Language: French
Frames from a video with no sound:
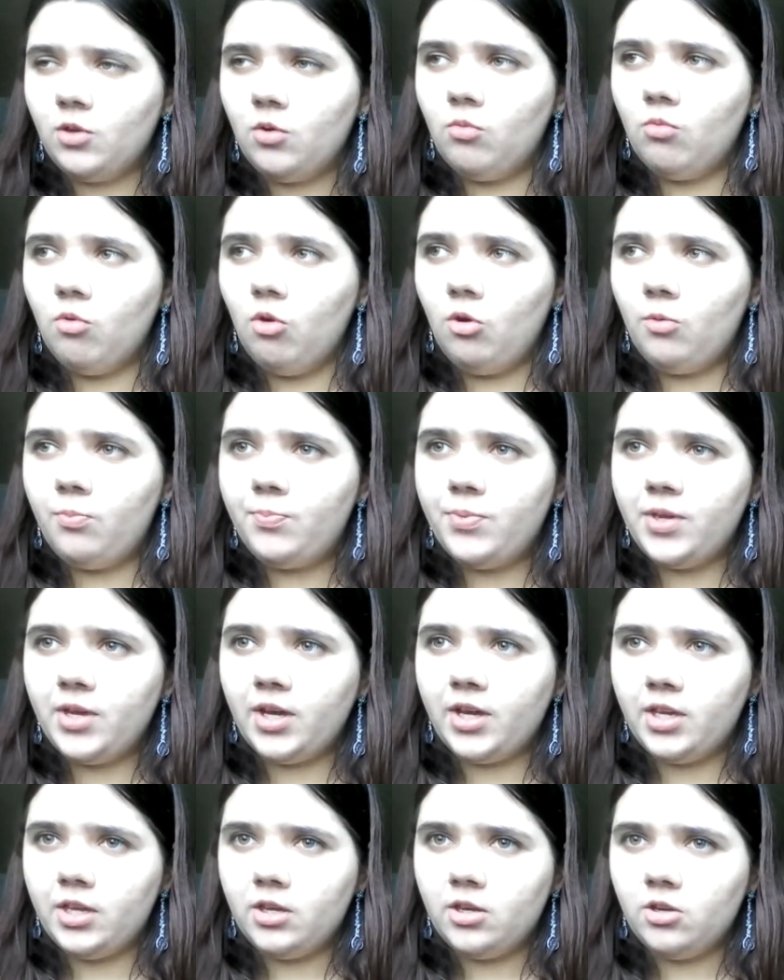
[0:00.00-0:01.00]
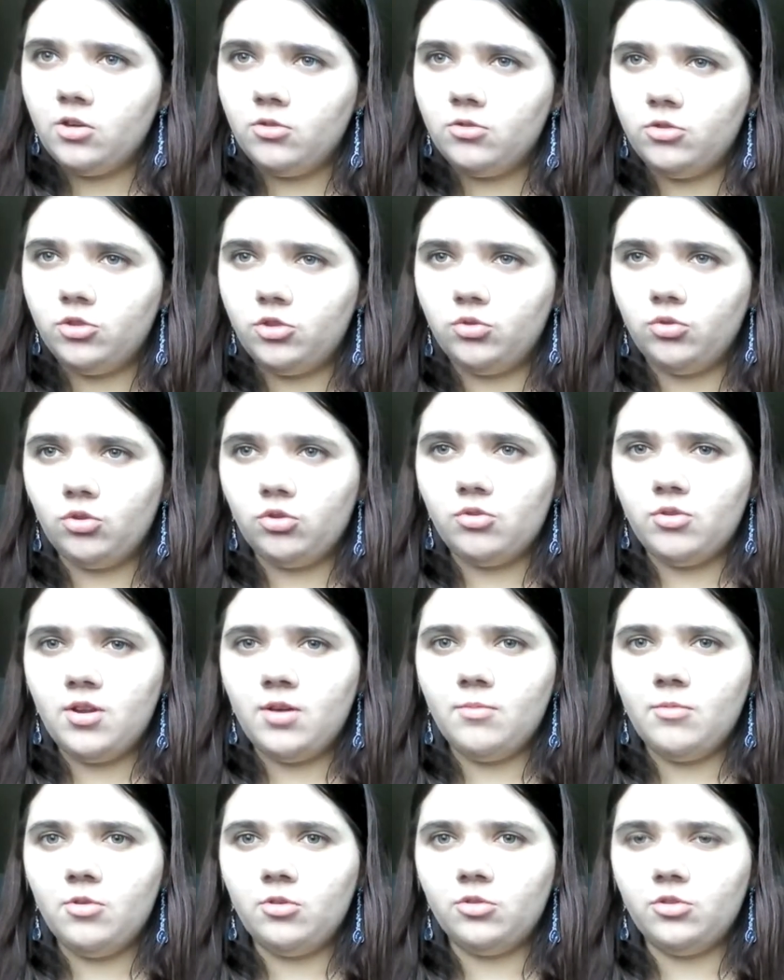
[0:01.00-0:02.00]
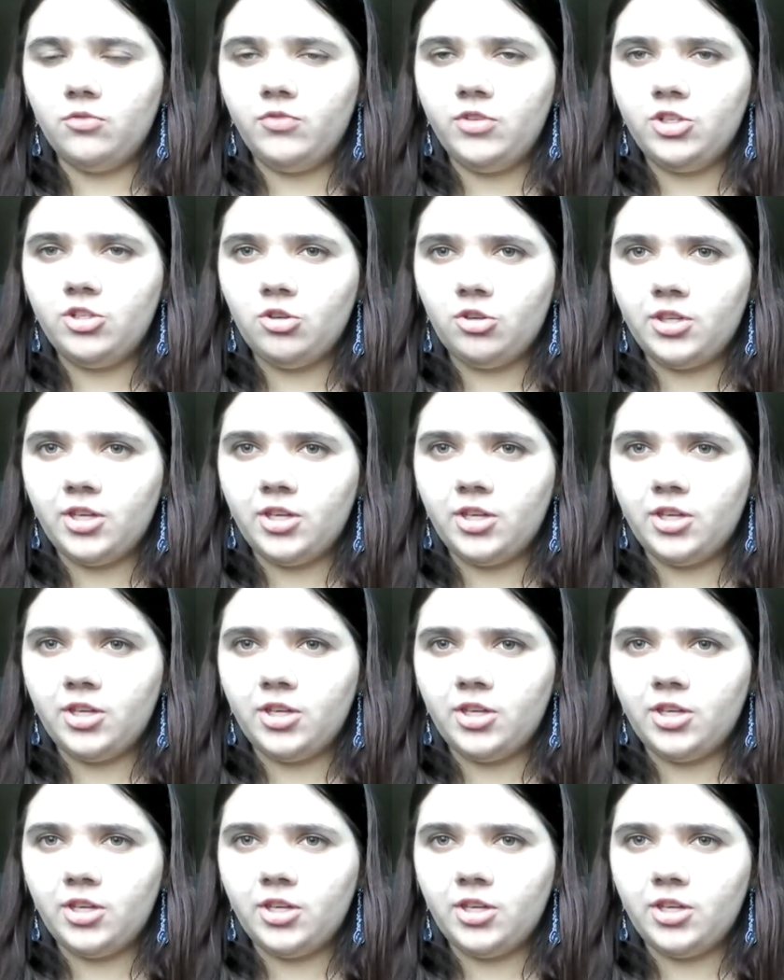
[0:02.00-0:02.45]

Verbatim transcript: ou empiré le jour de la mort de Fisher